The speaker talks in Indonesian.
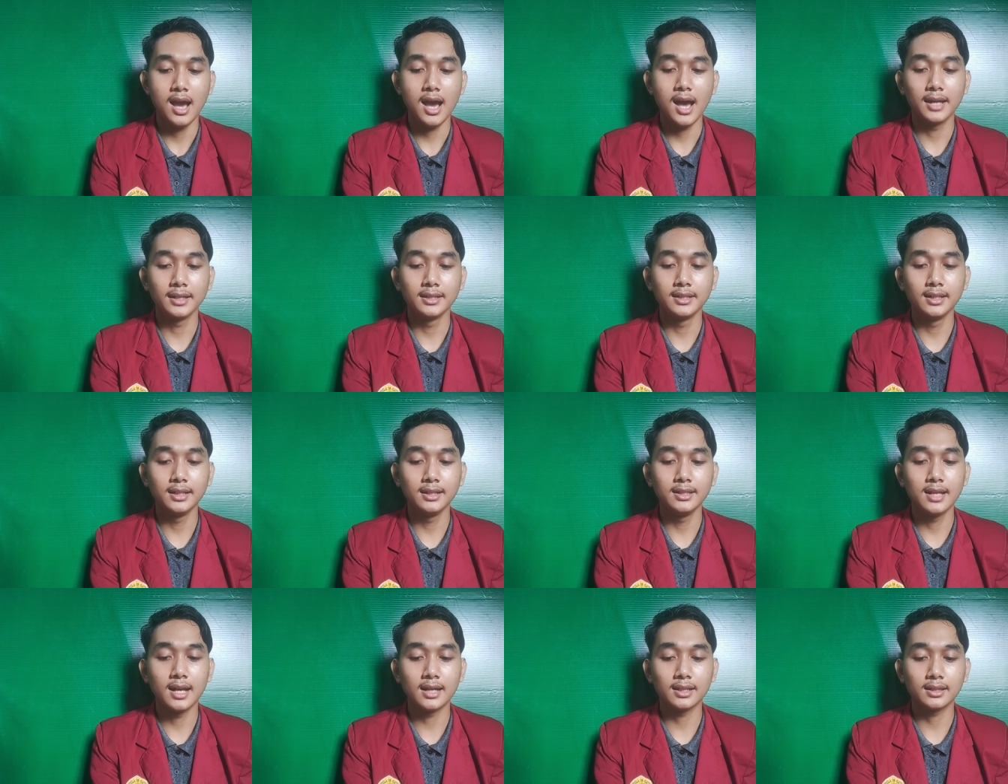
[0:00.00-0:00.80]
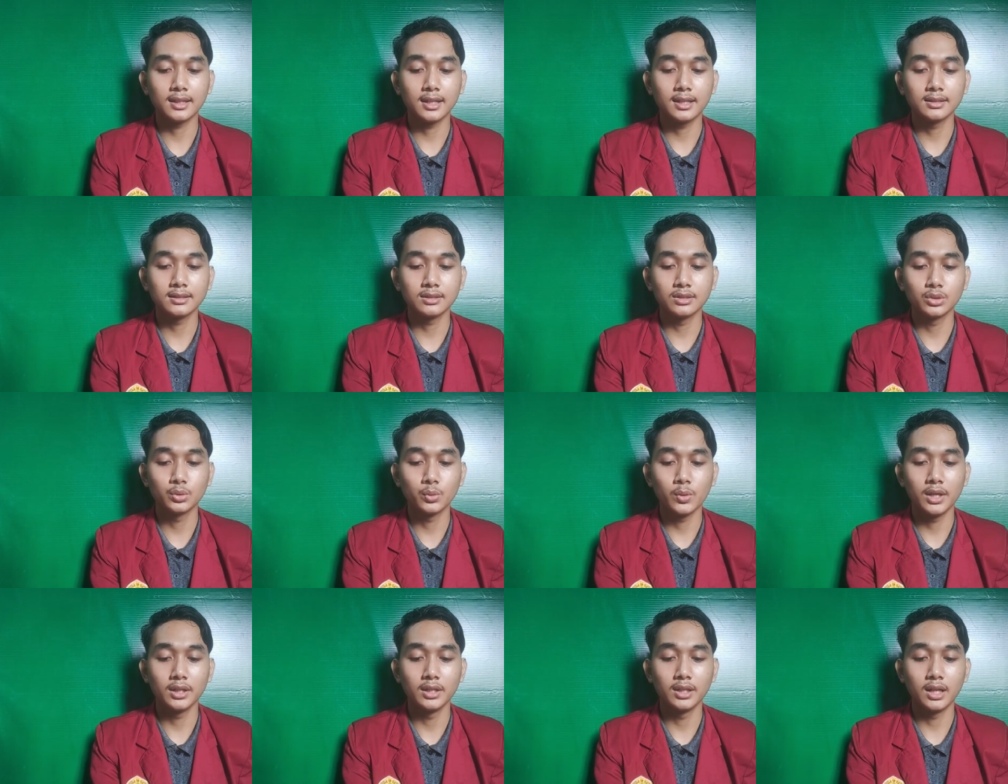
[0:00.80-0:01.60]
Adil diartikan
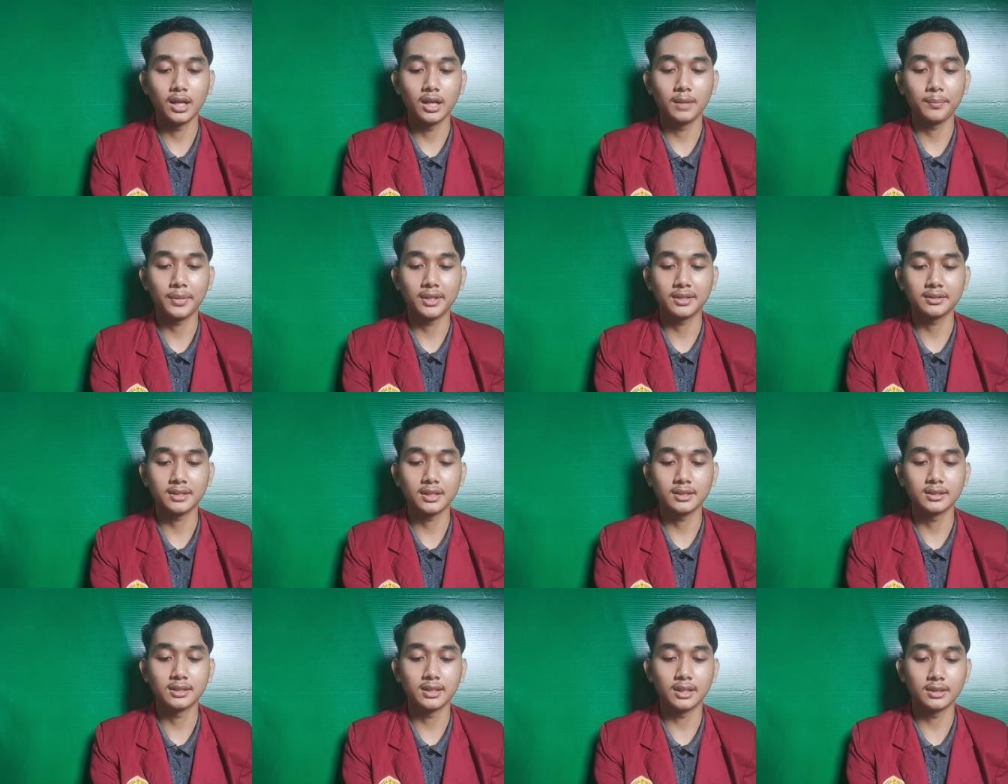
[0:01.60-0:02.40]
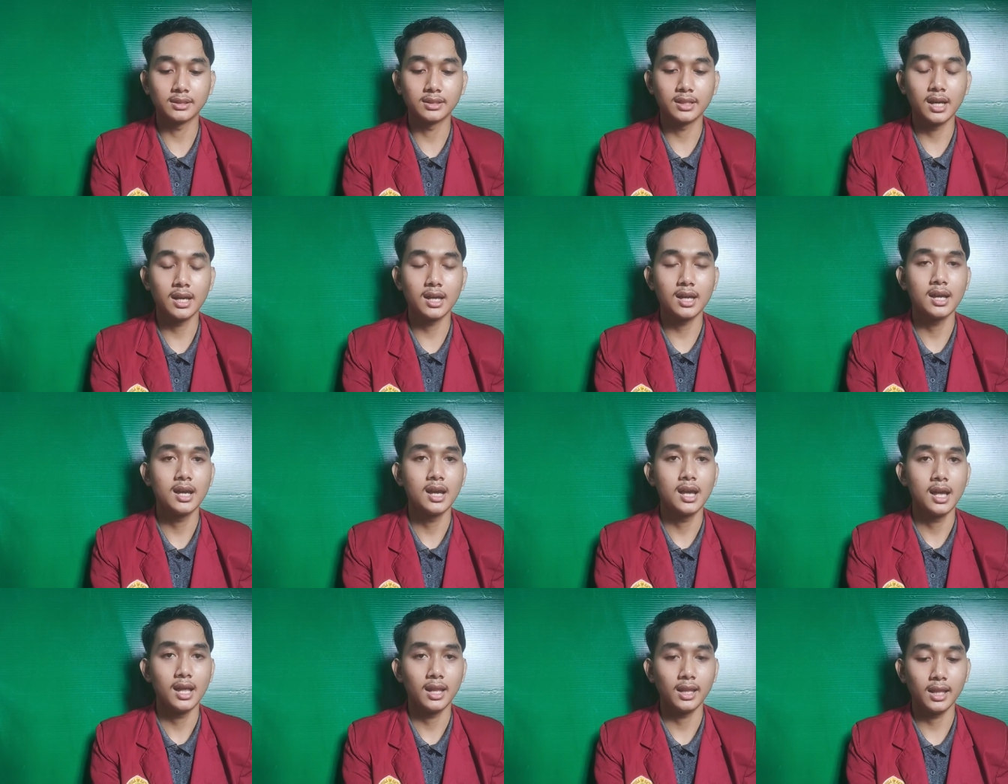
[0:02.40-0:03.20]
sesuai dengan prestasi kerja,
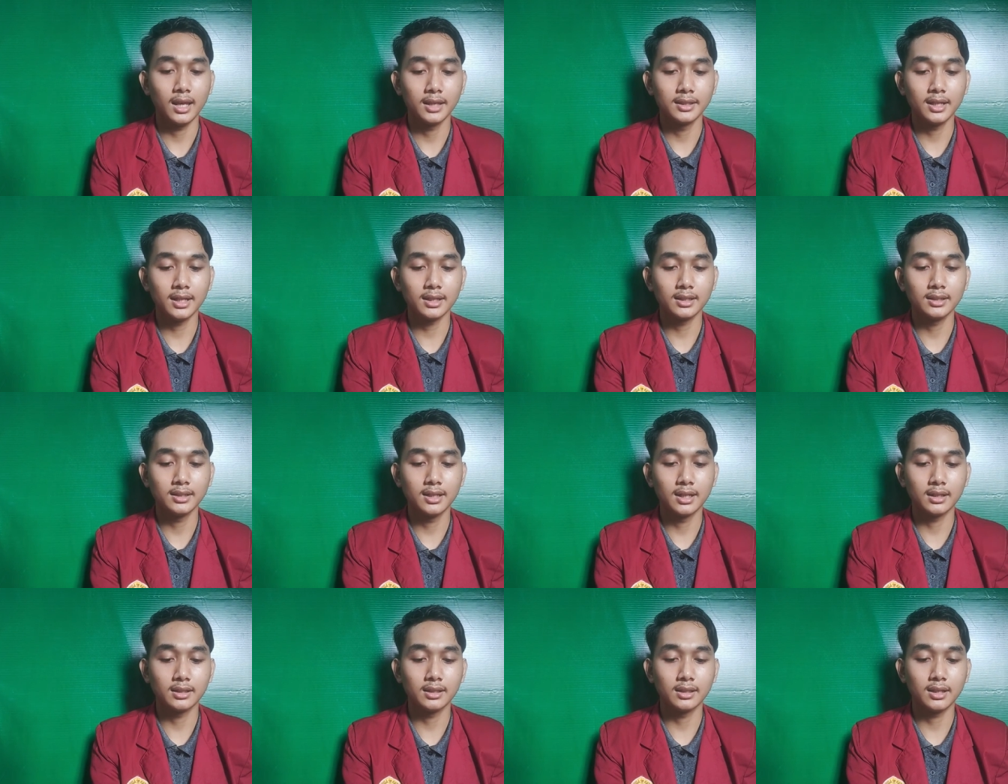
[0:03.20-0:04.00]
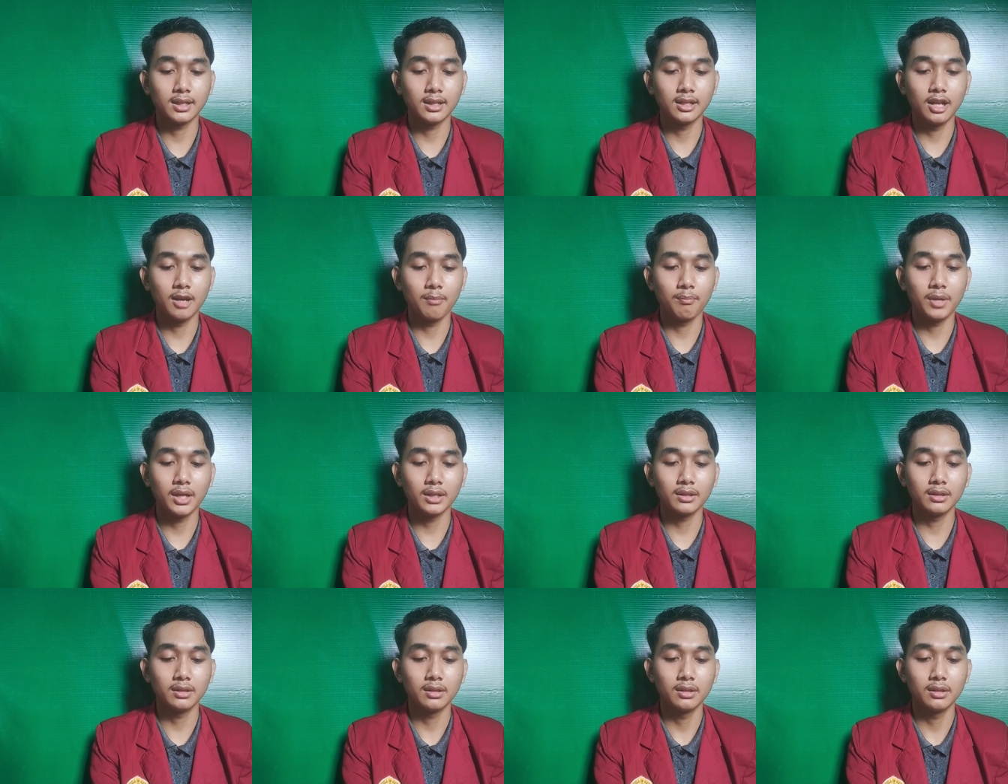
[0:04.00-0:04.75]
layak diartikan dapat